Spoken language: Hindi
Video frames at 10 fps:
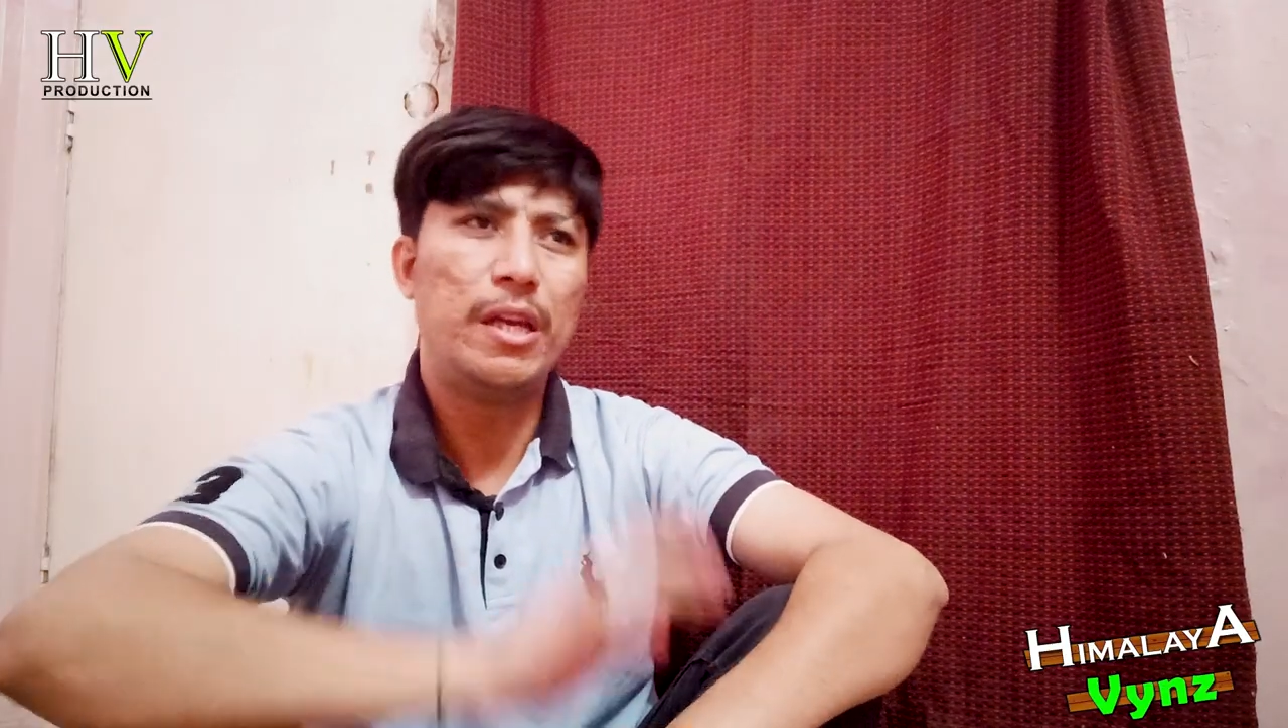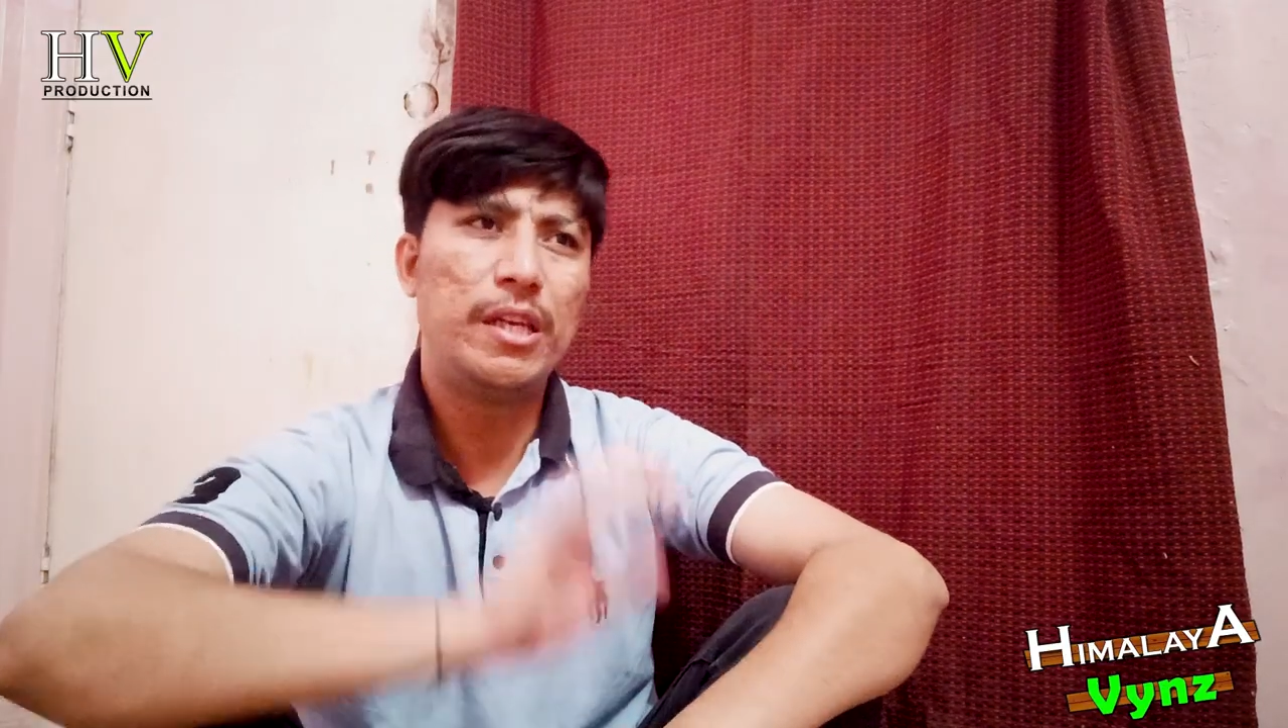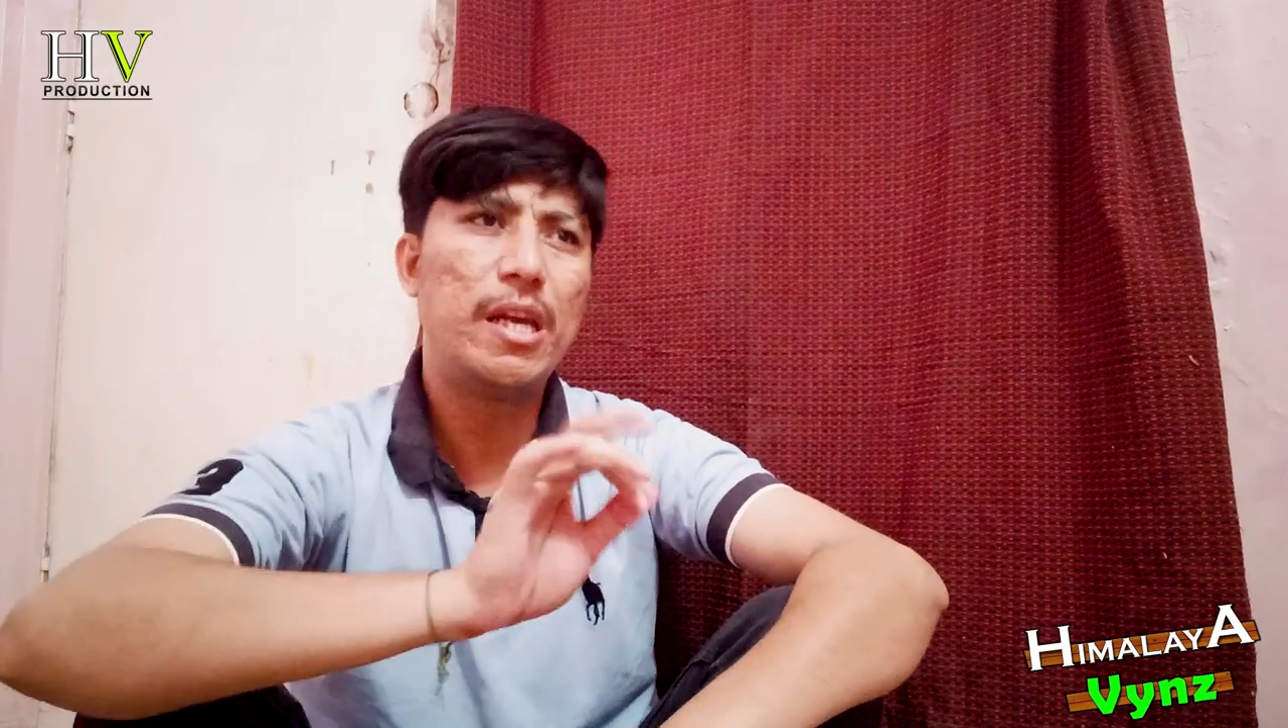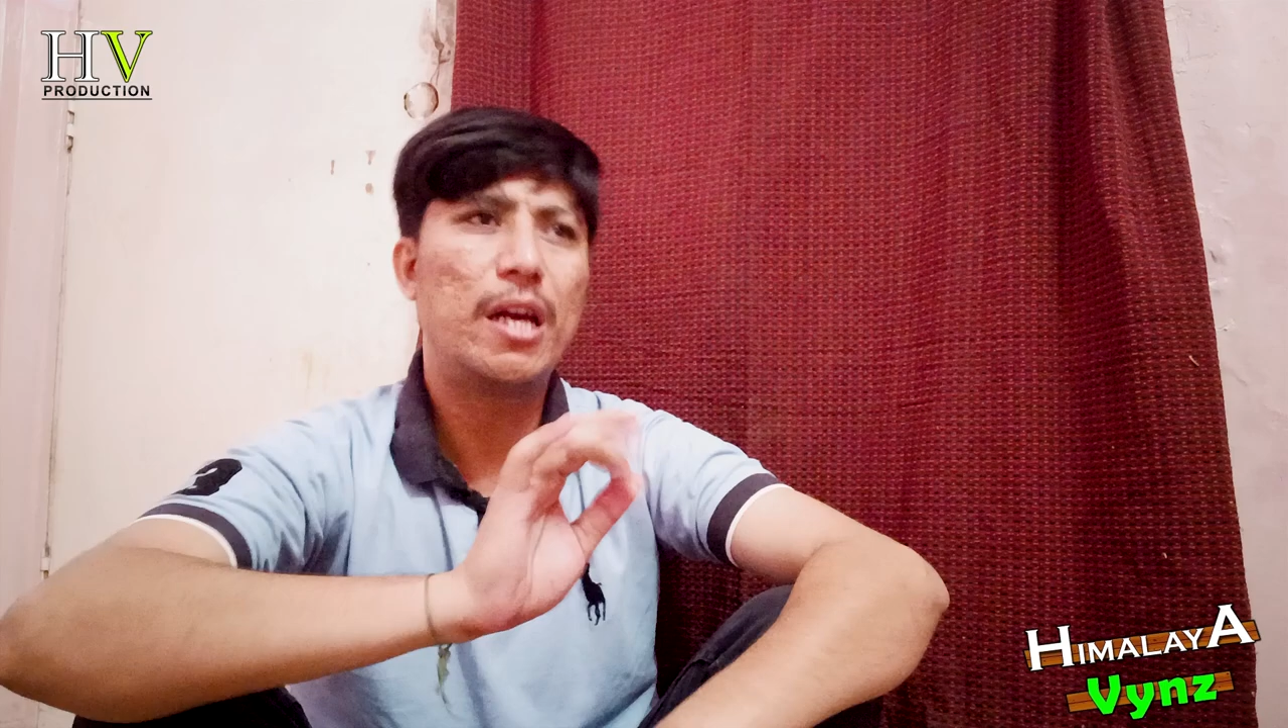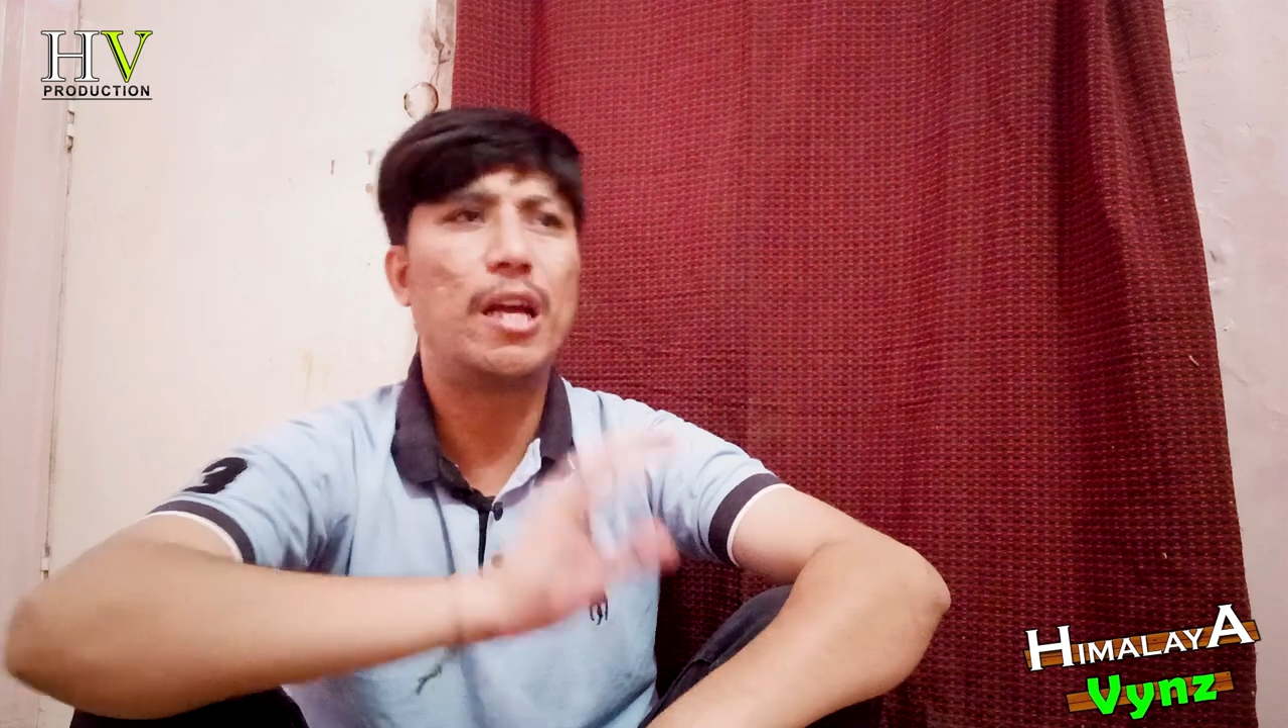
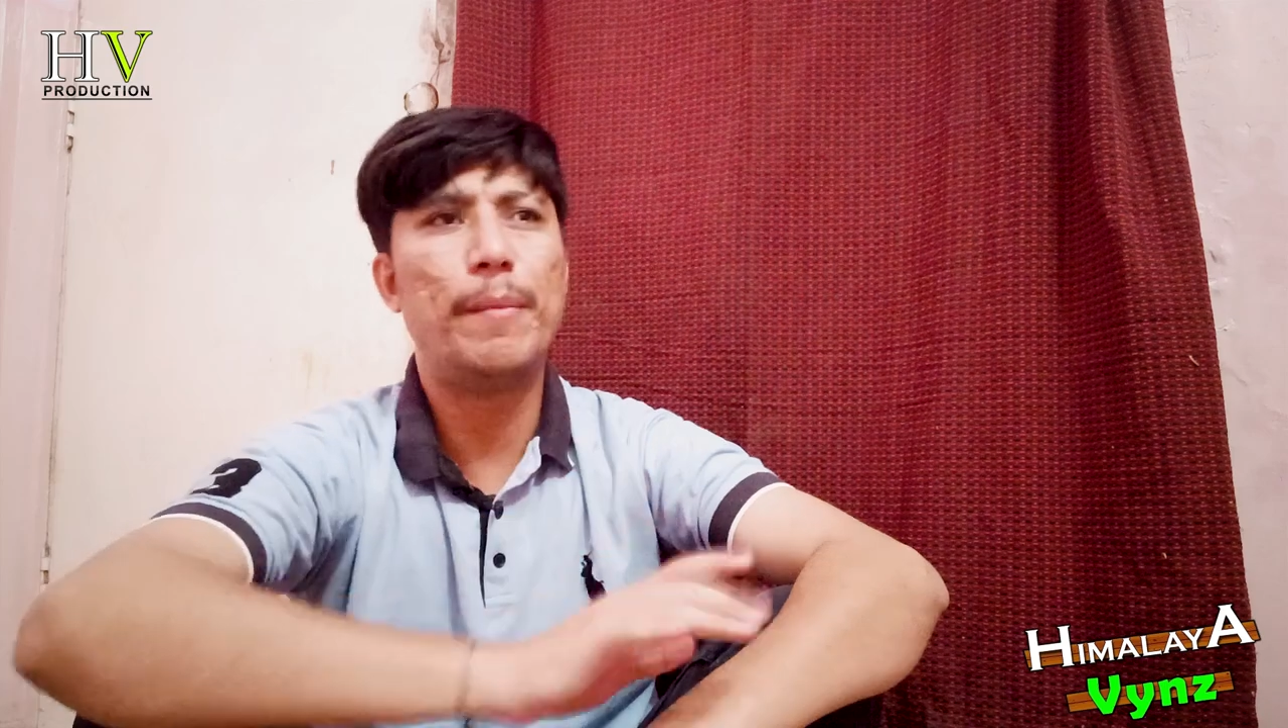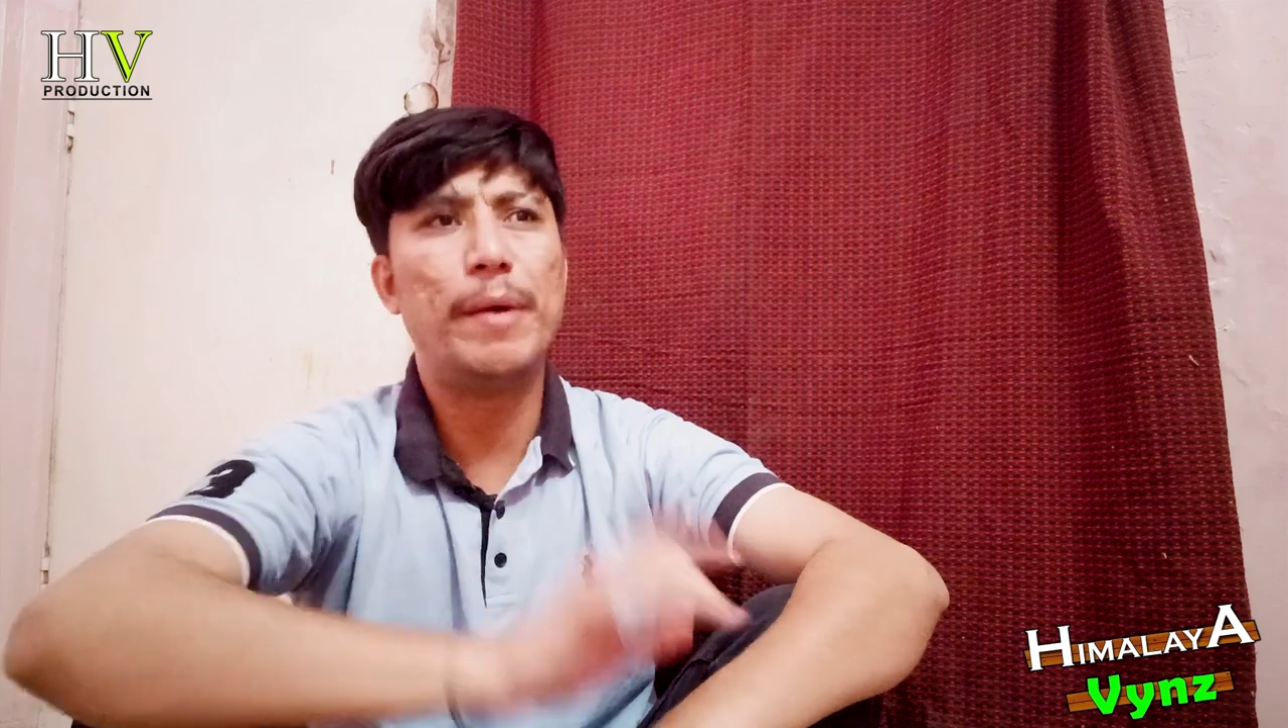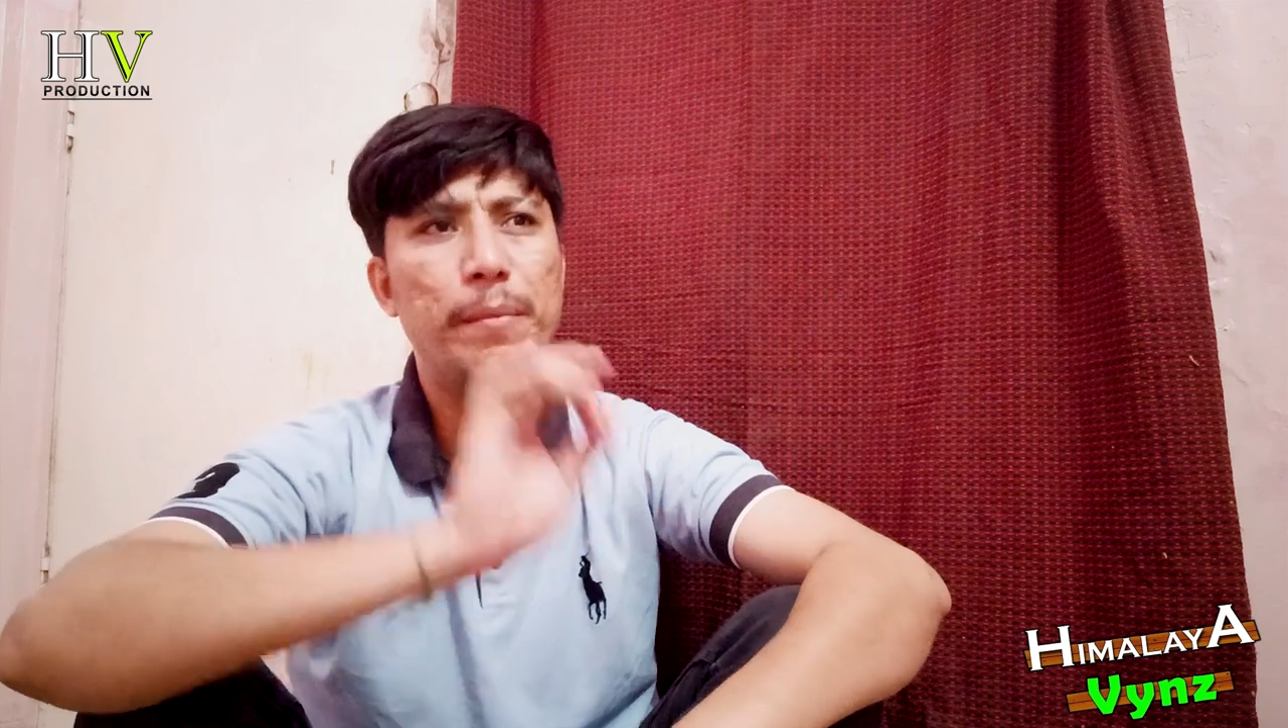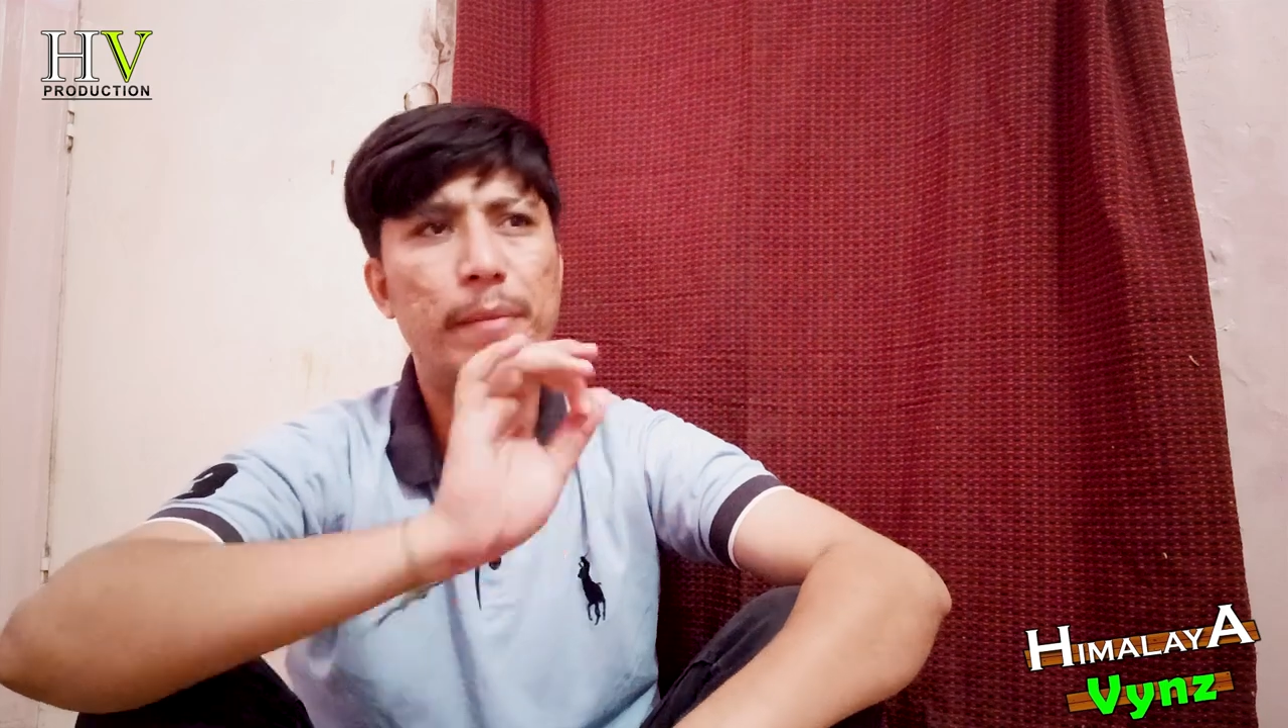ये अगर हमारी